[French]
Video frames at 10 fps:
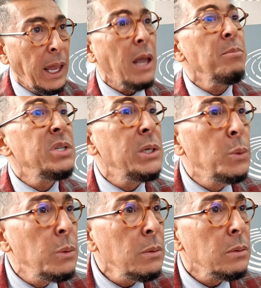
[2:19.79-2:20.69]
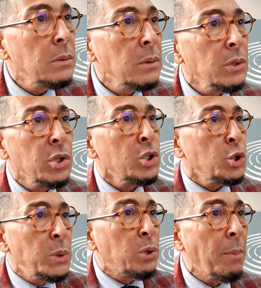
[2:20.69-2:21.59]
Et il me dit Où
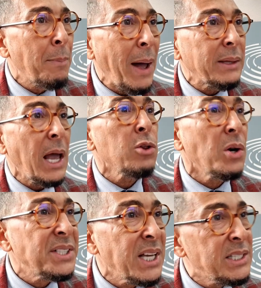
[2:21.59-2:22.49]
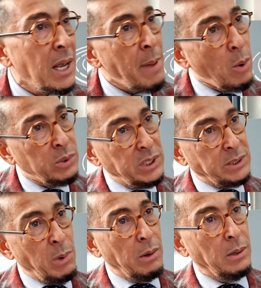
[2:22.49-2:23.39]
je suis tombé par terre dans le 16e
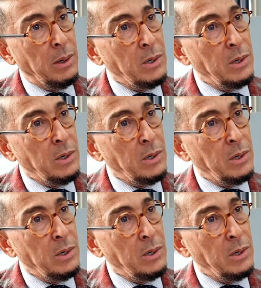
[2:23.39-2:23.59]
arrondissement.